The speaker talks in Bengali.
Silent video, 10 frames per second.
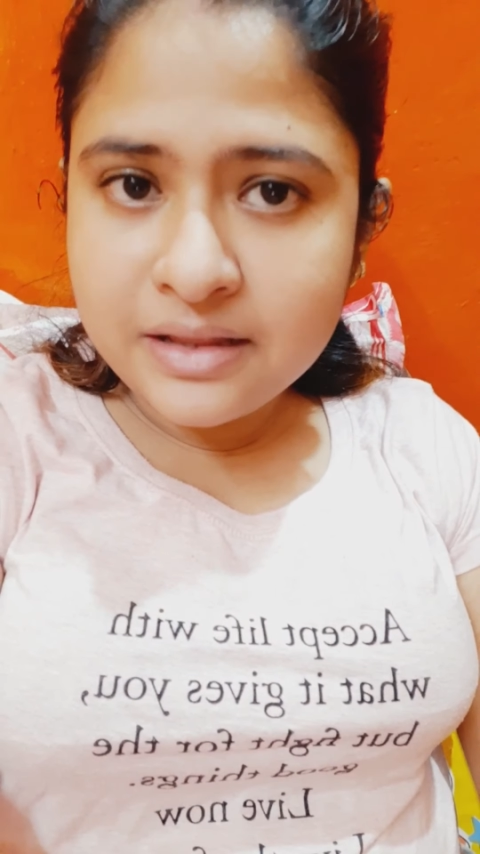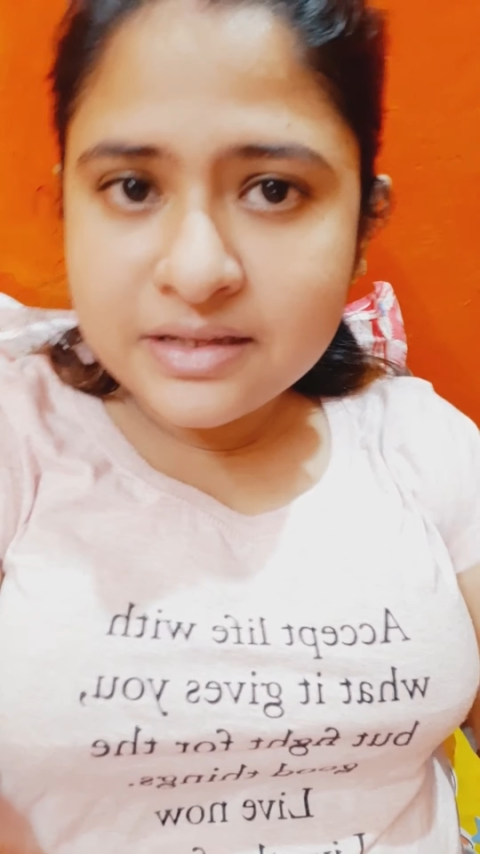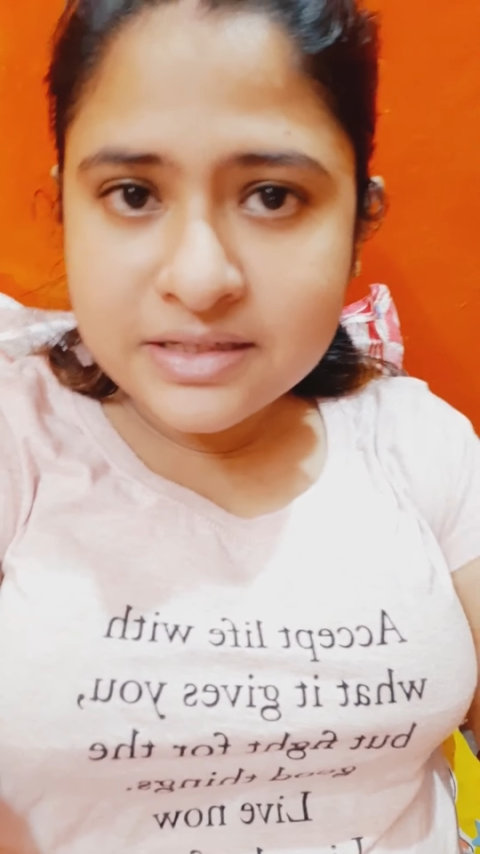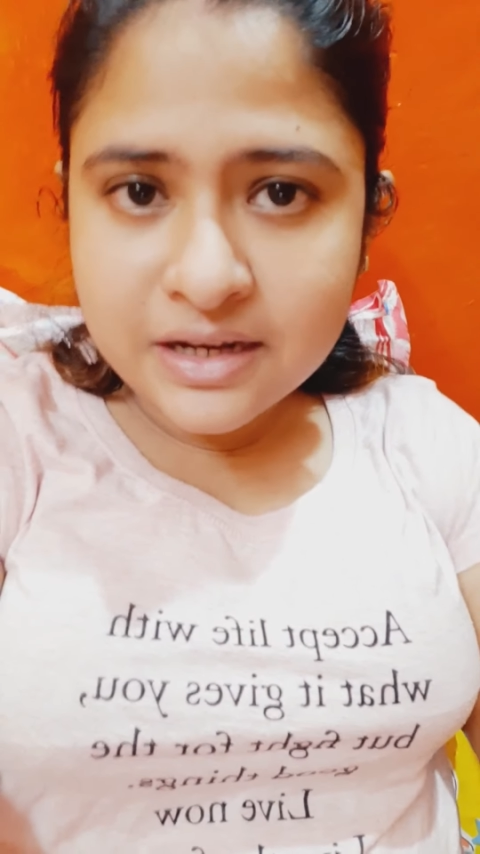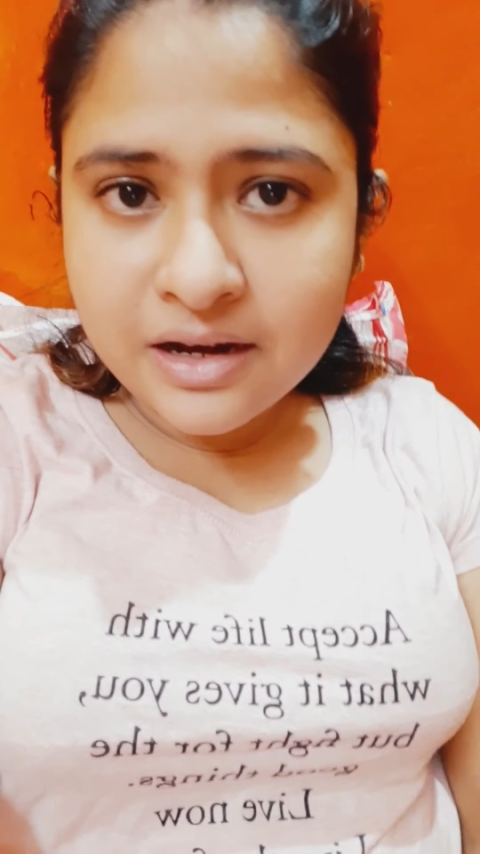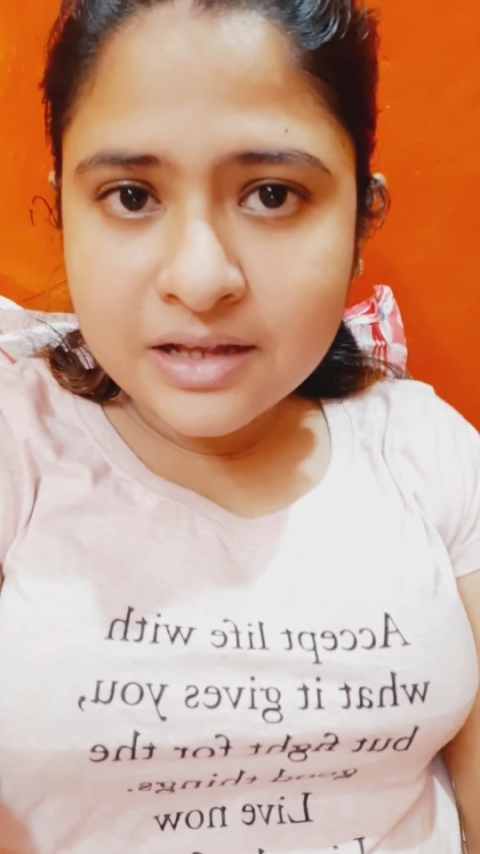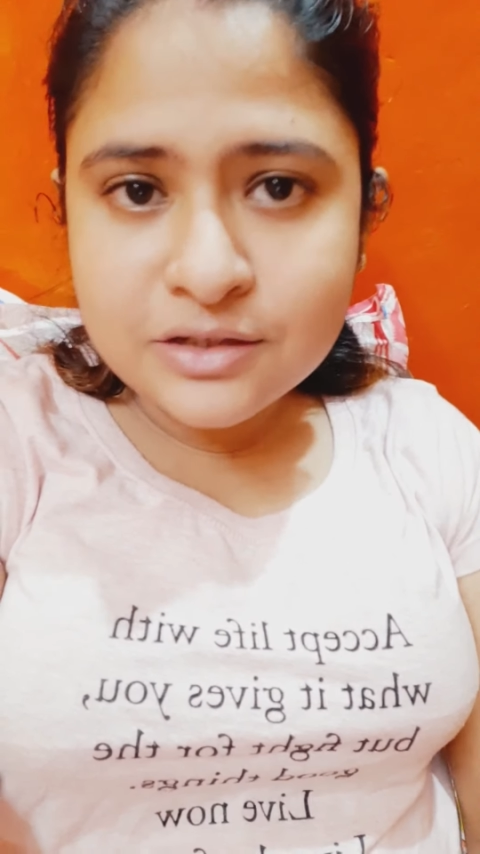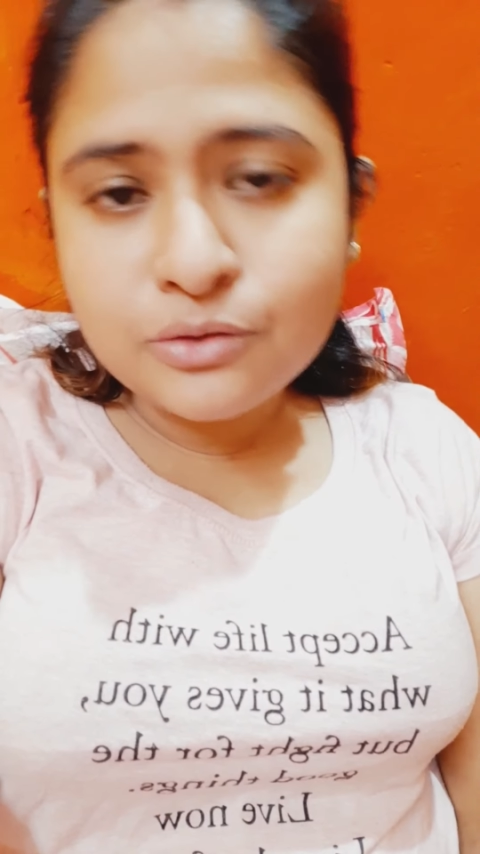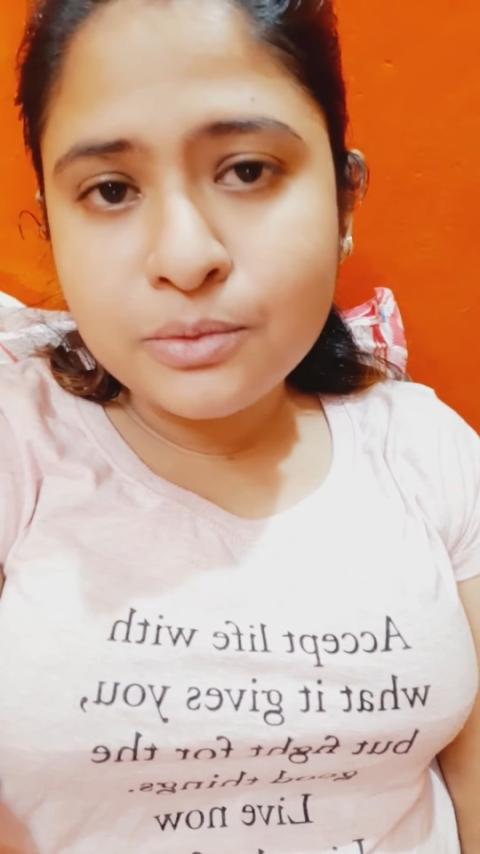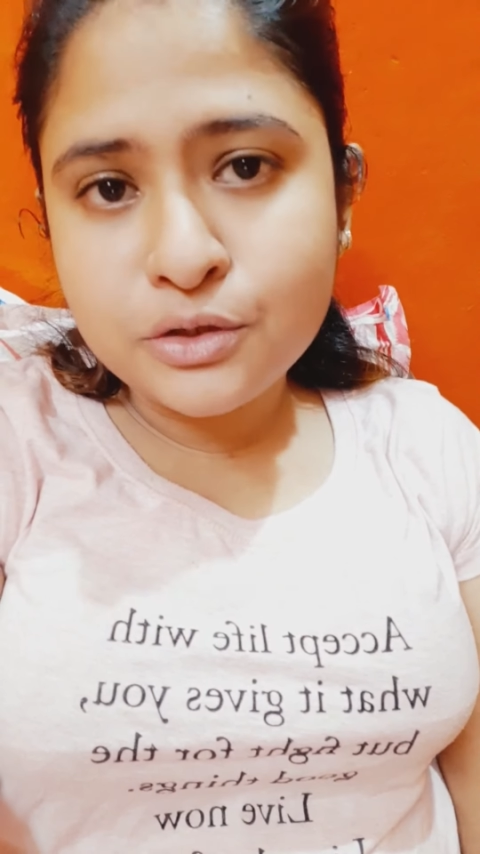হিন্দি চ্যানেল আছে
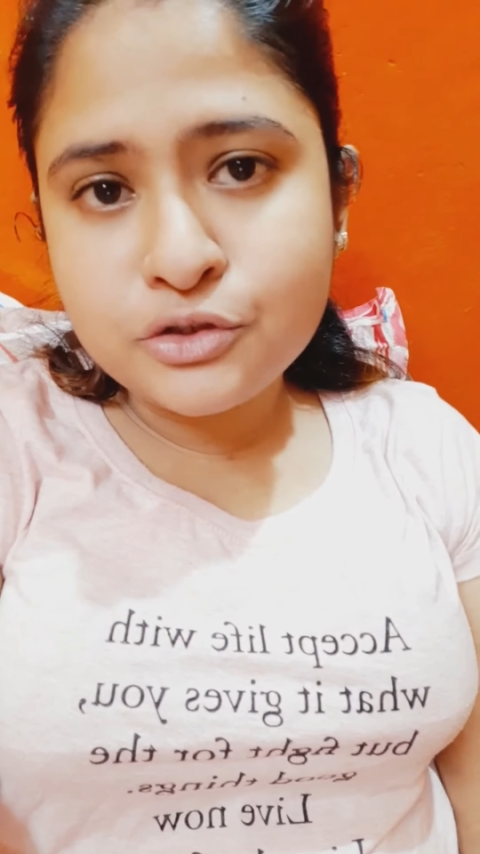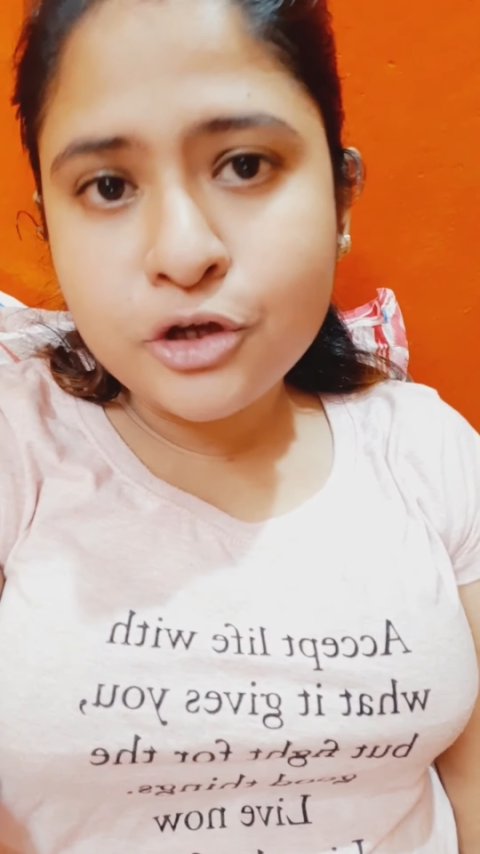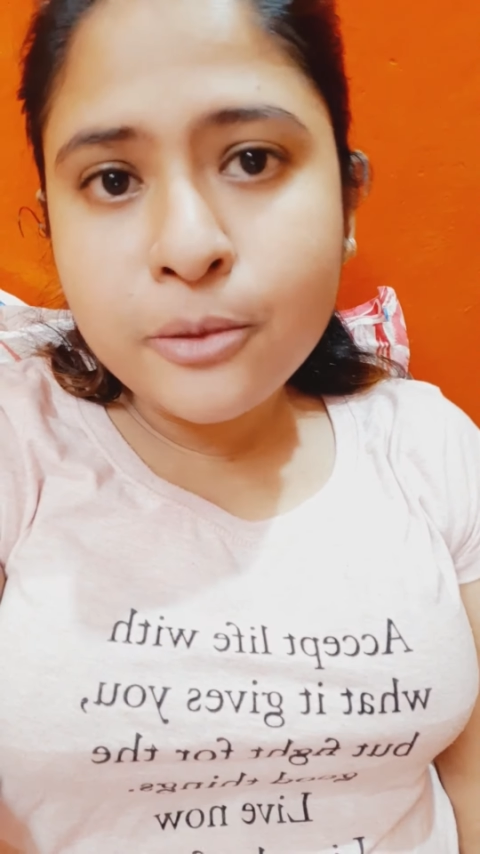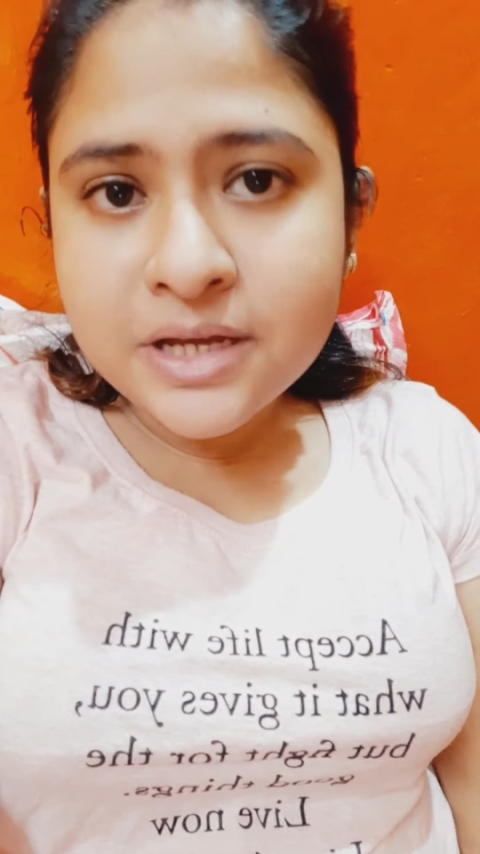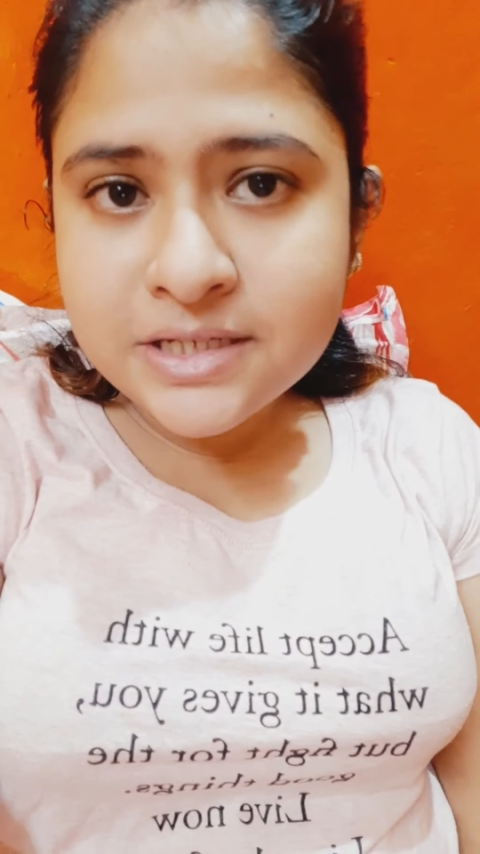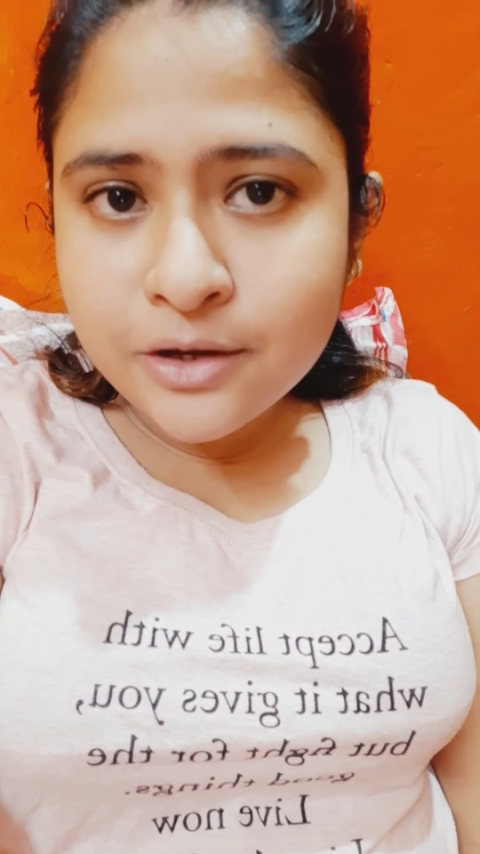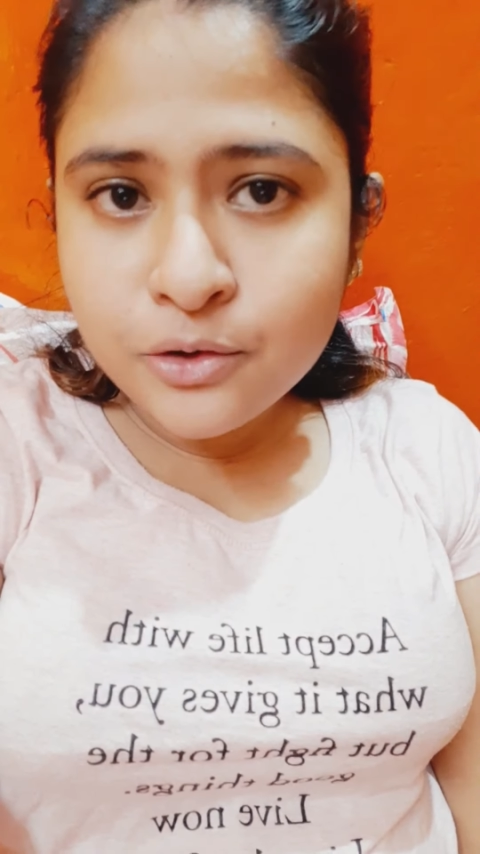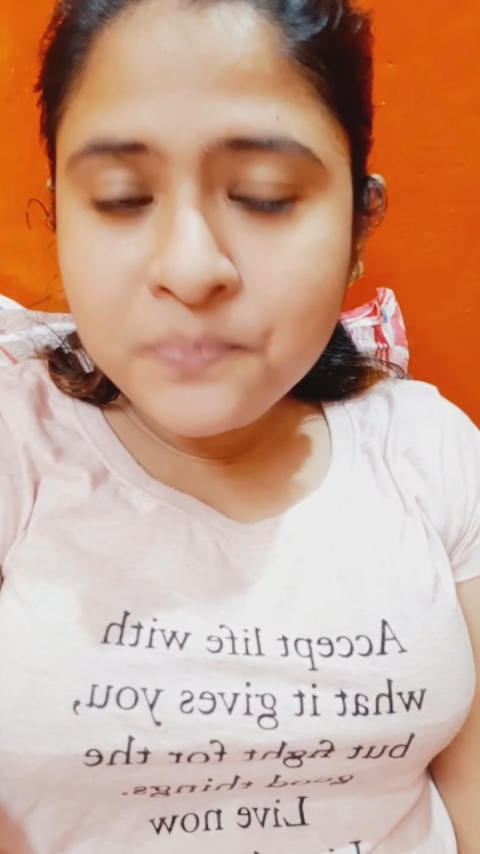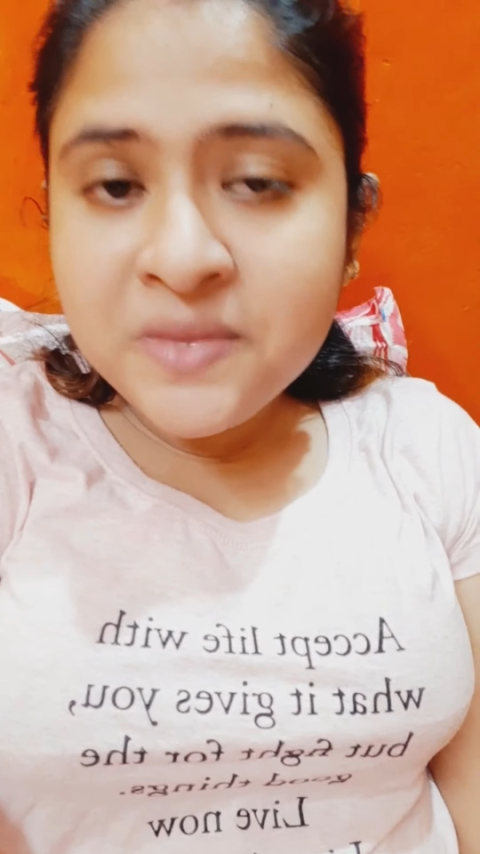তোমরা তো সবাই জানো